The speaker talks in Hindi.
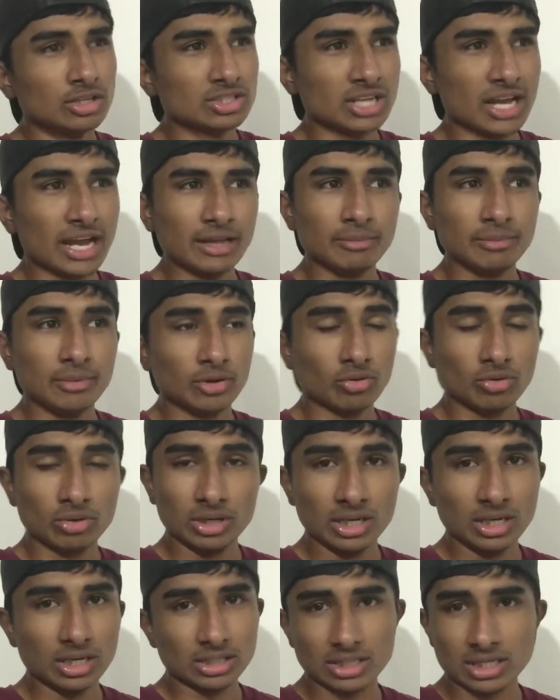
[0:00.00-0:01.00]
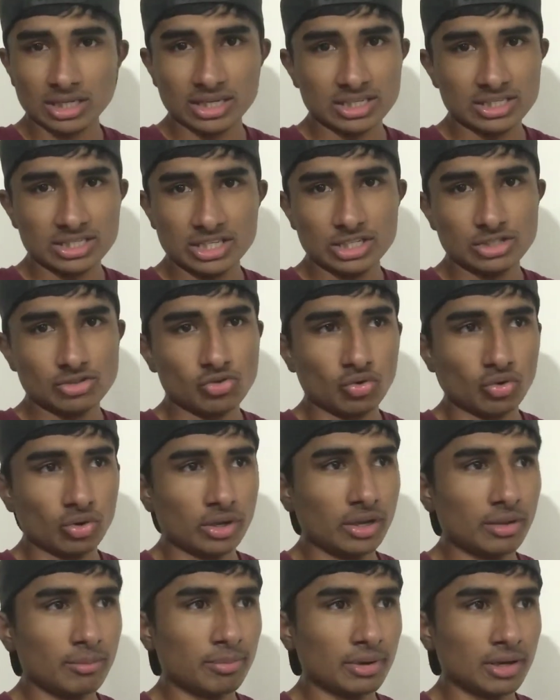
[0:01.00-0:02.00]
शायद मेरे को नहीं लगता कि चेज़
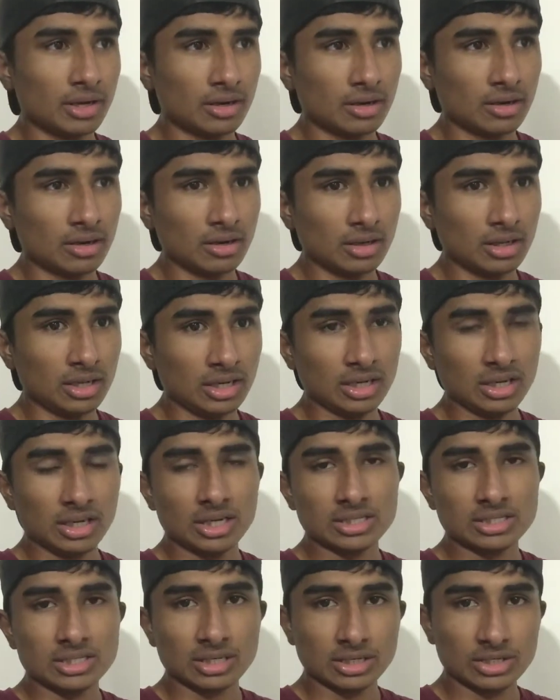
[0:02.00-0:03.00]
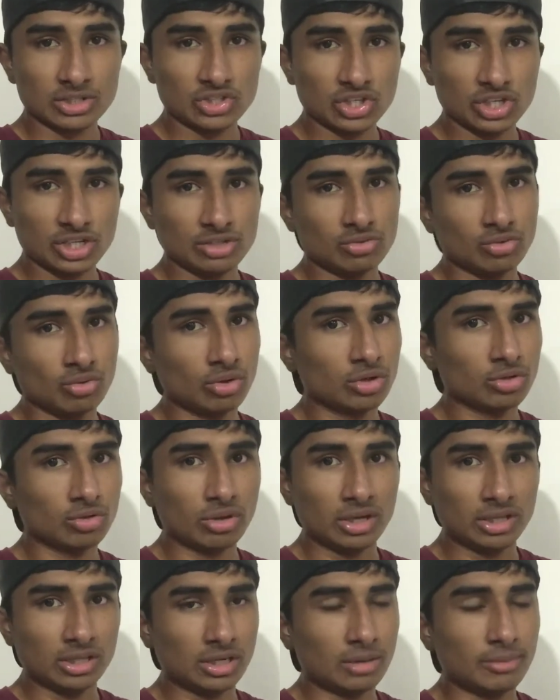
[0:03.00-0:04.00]
होंगे पर इन केस अगर चेज़ हो गए
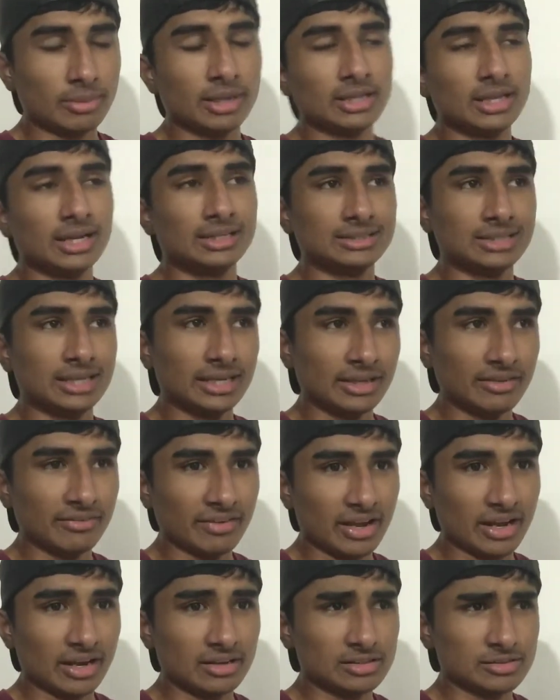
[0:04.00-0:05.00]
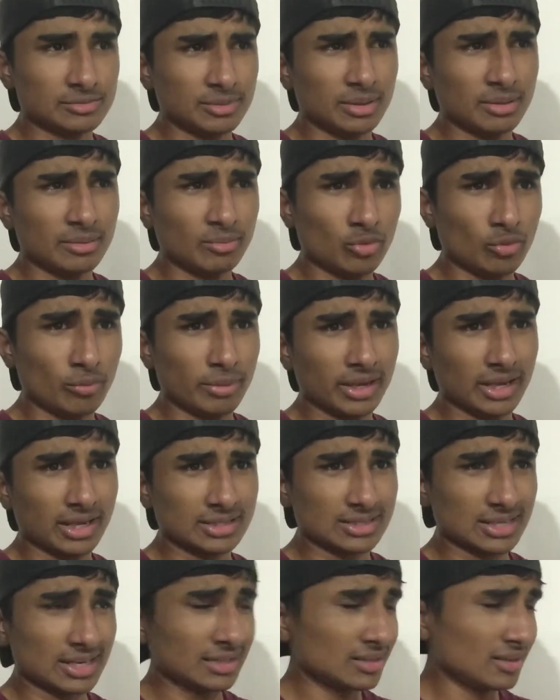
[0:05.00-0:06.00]
तो हैदराबाद आ जाएगी फाइनल्स में मुंबई
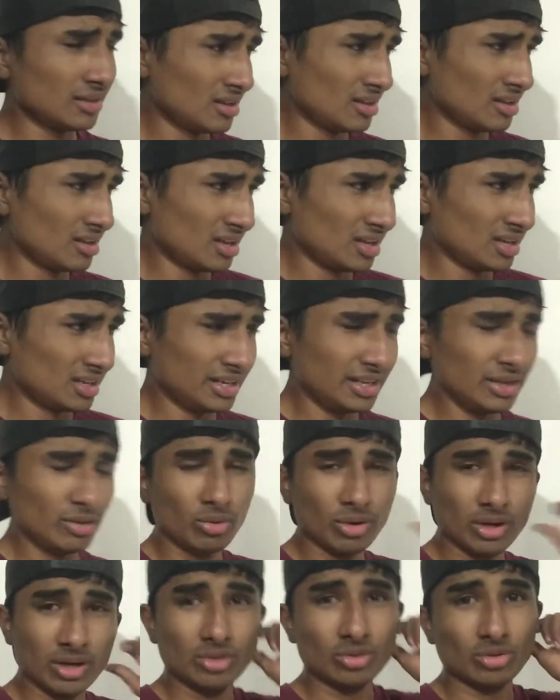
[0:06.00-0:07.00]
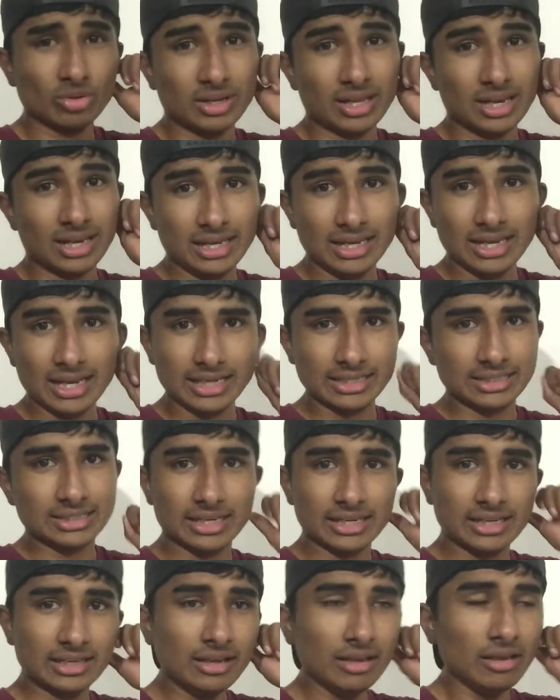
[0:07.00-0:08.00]
के साथ नहीं हुए तो दिल्ली आ
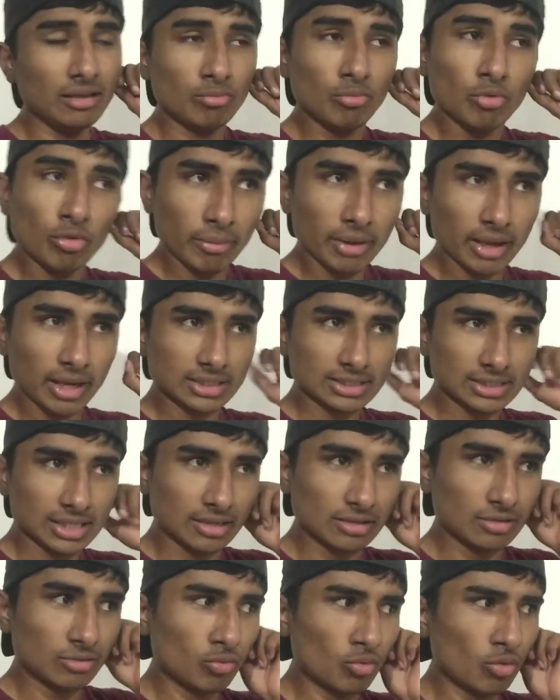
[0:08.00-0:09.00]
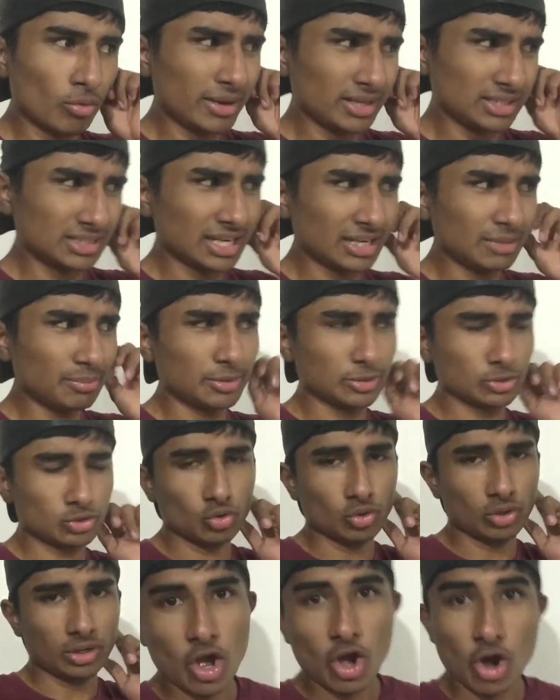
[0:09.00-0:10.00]
जाएगी मुंबई के साथ वो मैच शायद
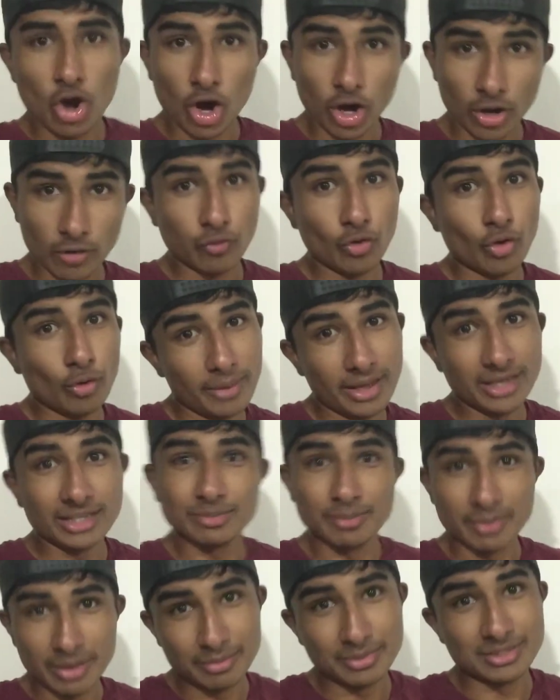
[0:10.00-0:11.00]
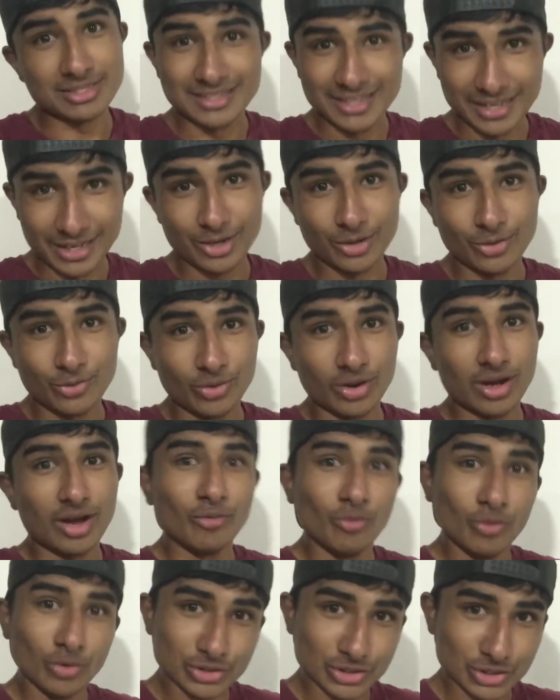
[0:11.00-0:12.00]
परसों है और वो मैच मैं मिस नहीं करूँगा
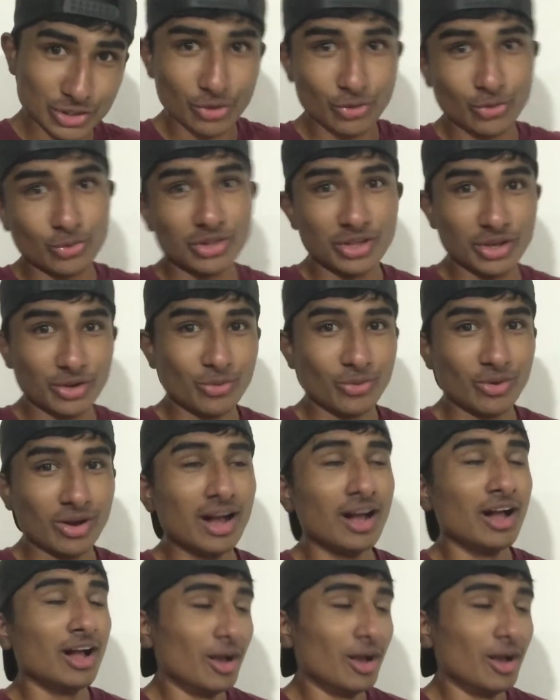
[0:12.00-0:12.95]
वो ज़रूर देखूँगा